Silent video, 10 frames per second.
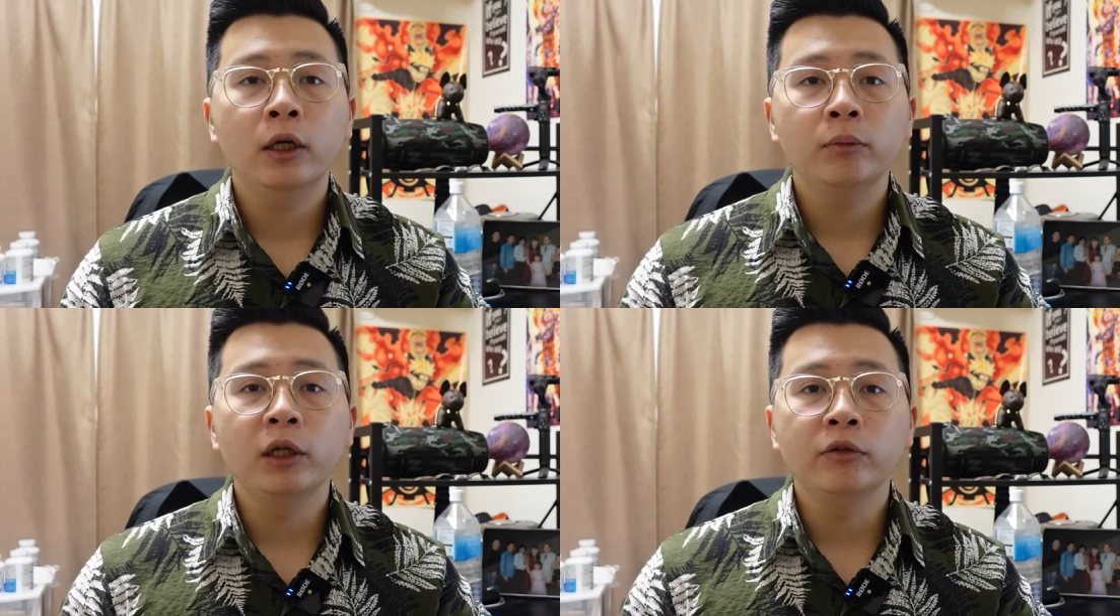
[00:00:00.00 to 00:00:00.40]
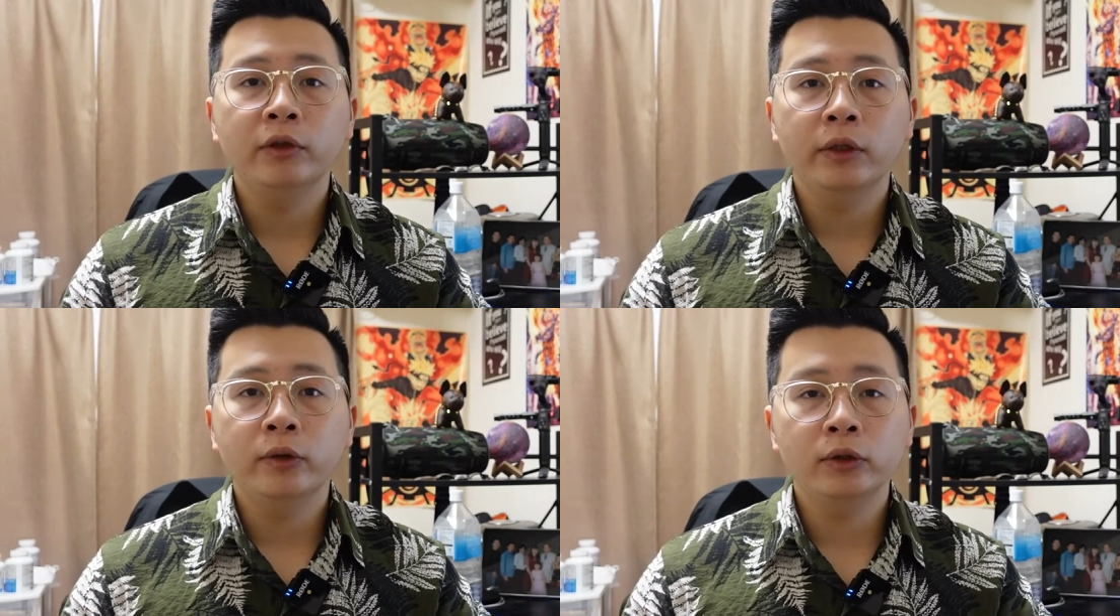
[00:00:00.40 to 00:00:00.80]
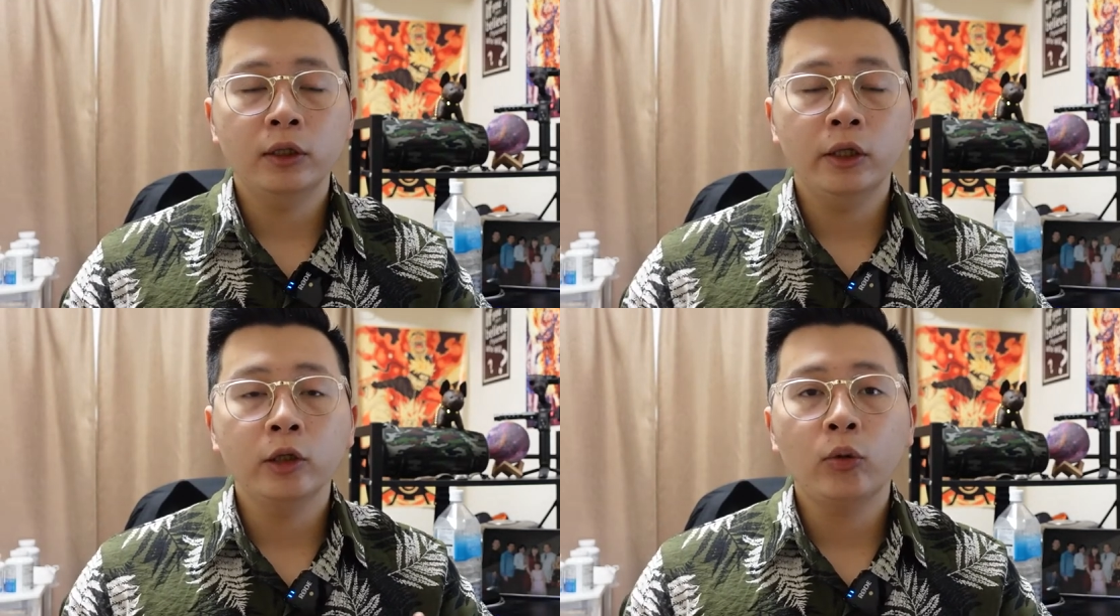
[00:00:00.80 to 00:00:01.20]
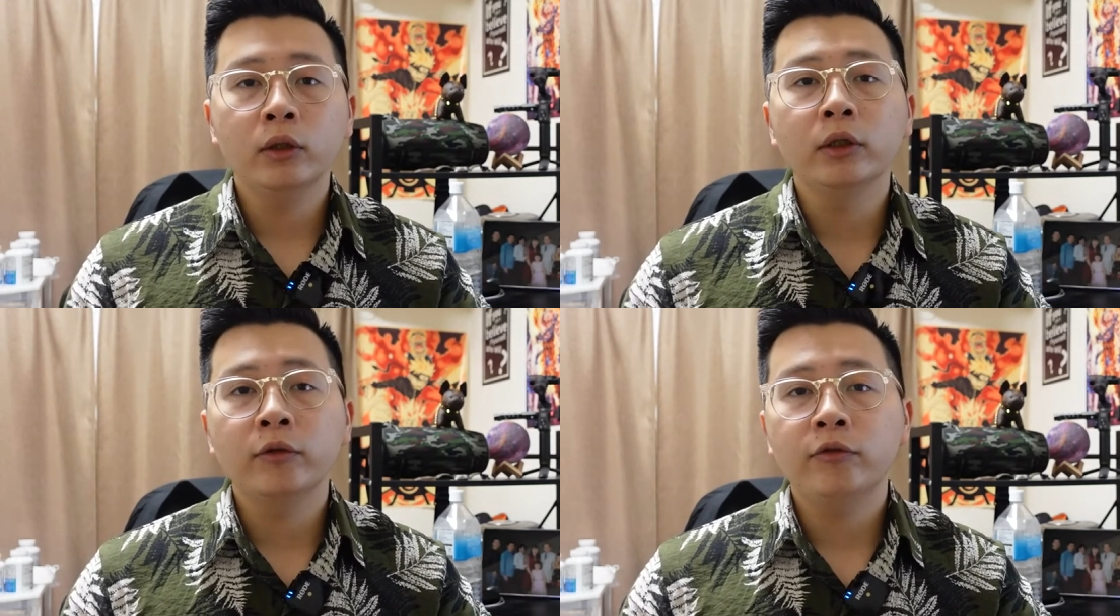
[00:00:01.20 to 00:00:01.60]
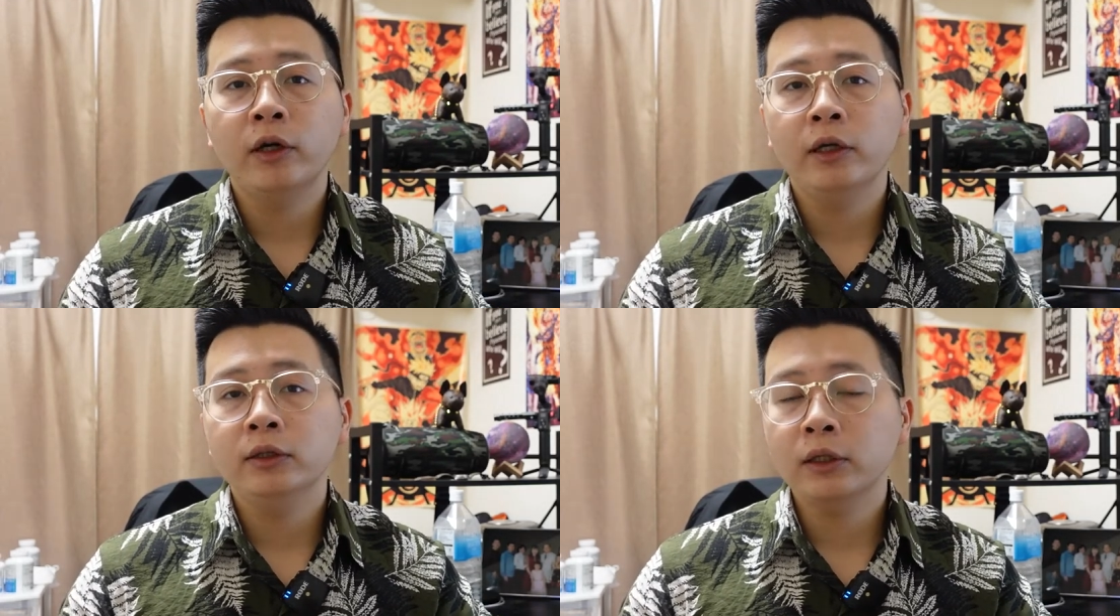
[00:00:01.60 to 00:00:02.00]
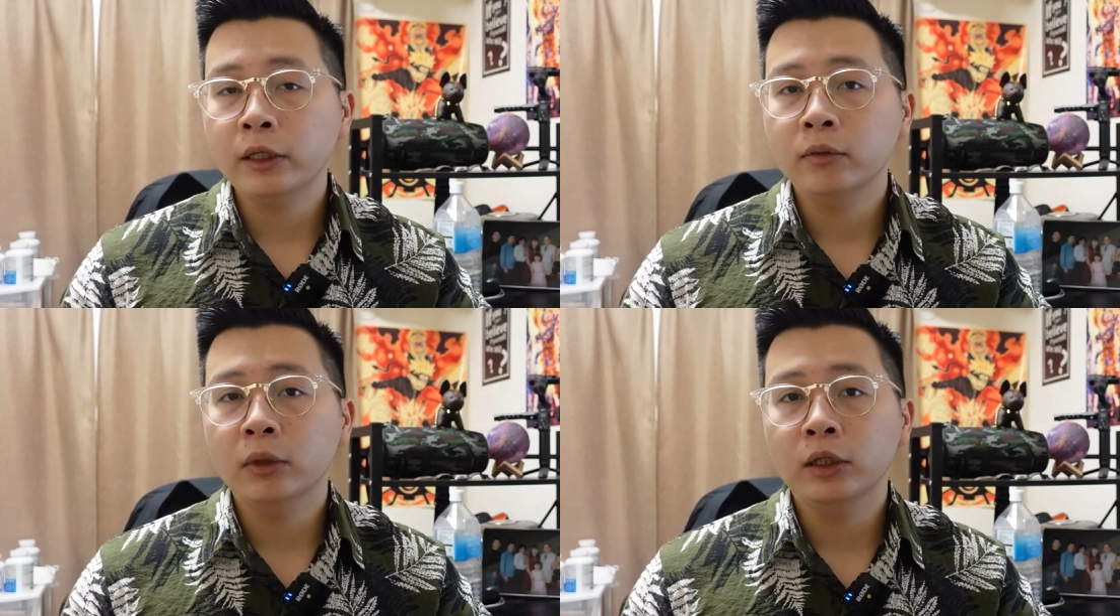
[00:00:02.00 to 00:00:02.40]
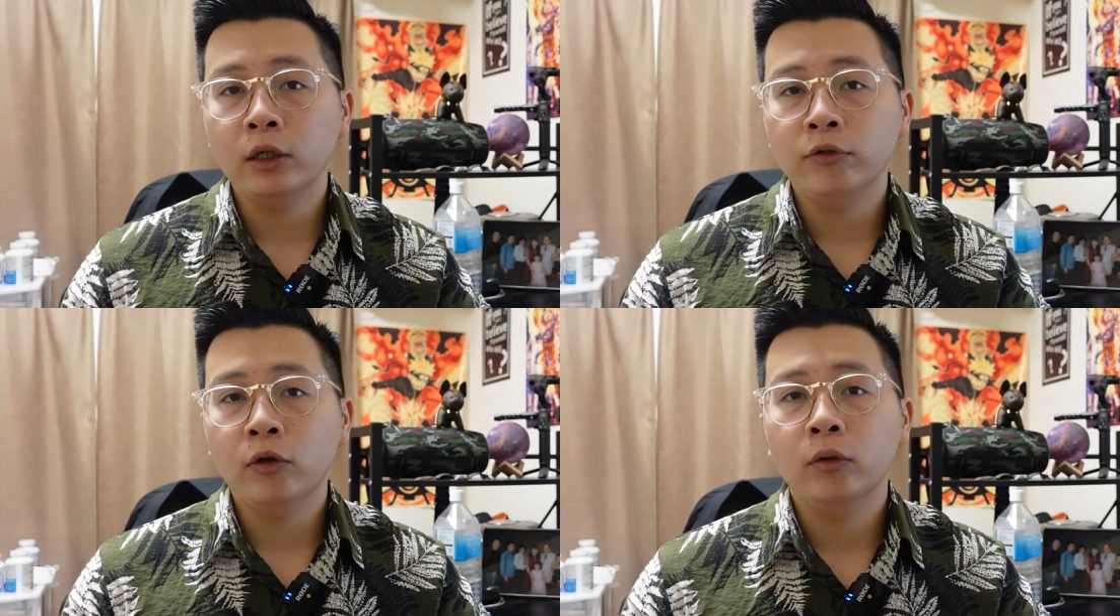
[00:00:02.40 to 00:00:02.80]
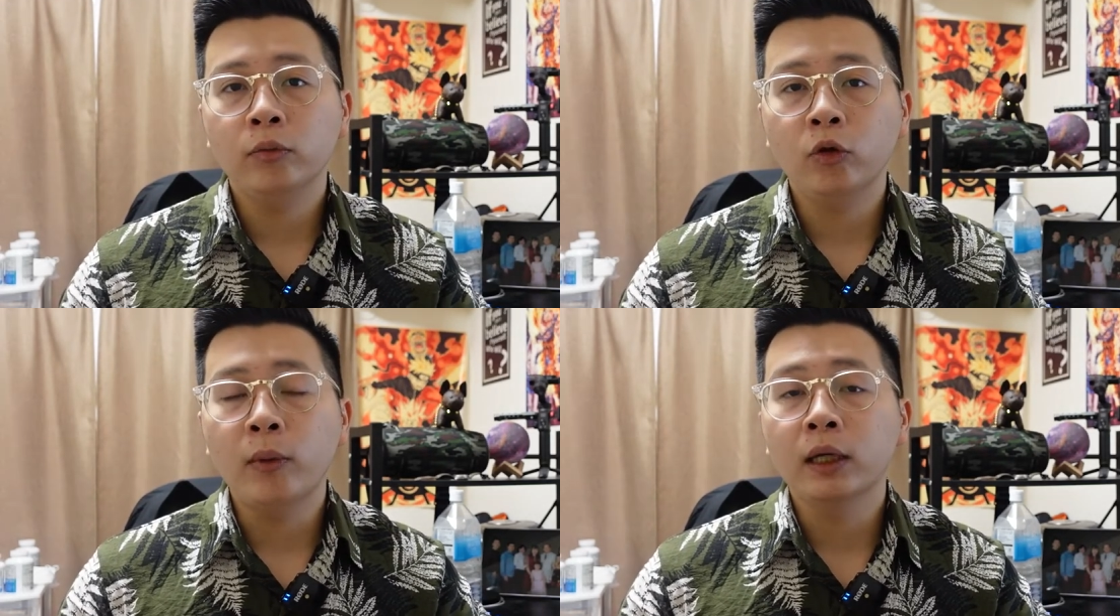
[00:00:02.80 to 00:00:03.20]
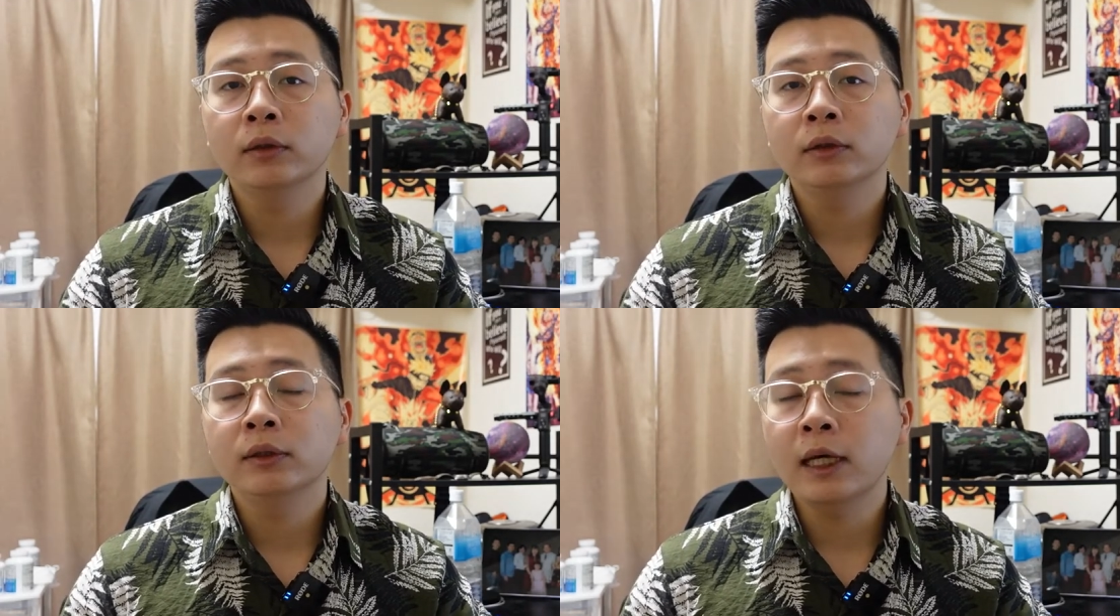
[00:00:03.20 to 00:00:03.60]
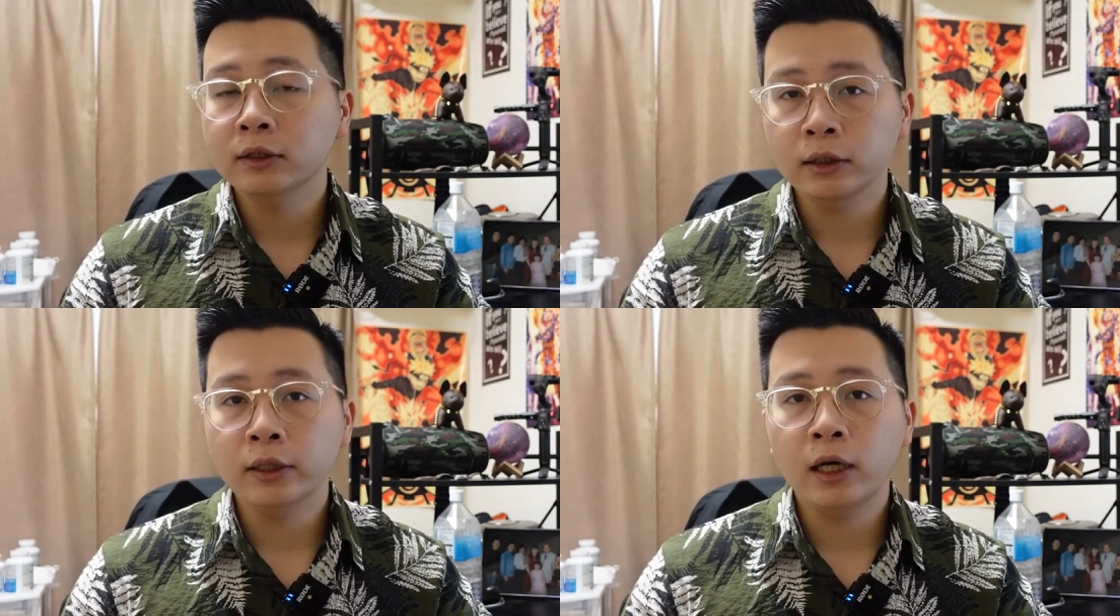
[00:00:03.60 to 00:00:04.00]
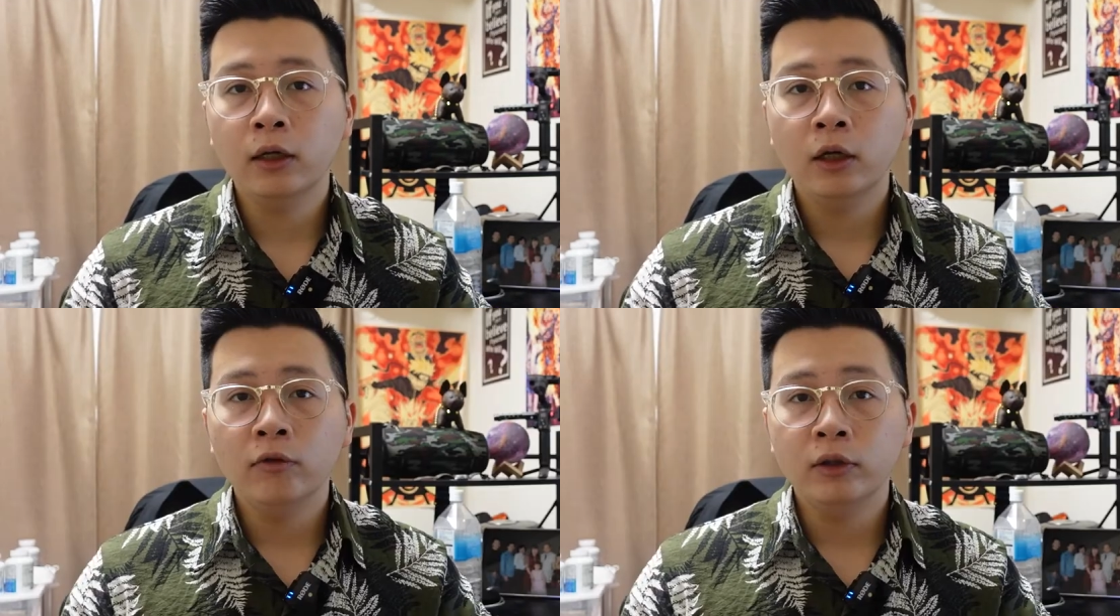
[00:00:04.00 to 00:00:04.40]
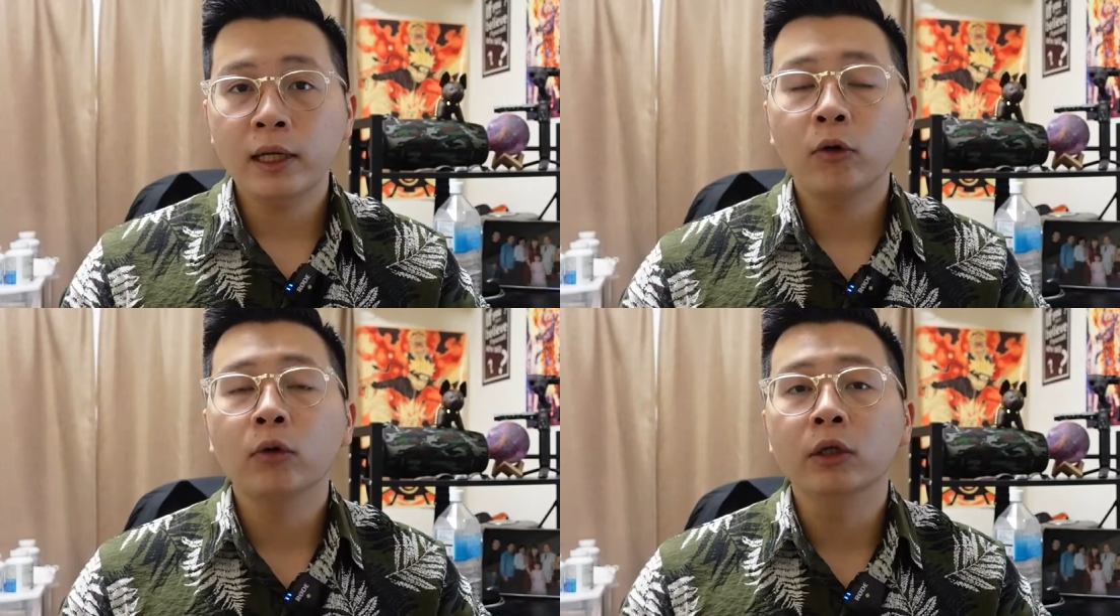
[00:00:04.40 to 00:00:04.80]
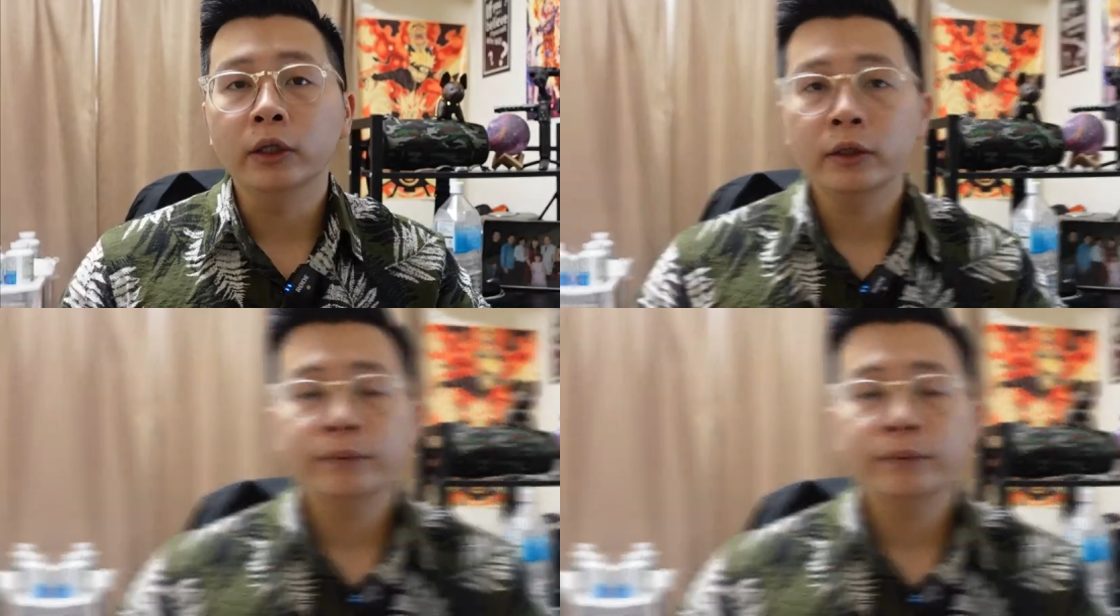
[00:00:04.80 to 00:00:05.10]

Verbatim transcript: bởi vì là nó sẽ liên quan đến cái file state mà Terraform của bạn đã sinh ra và đang quản lý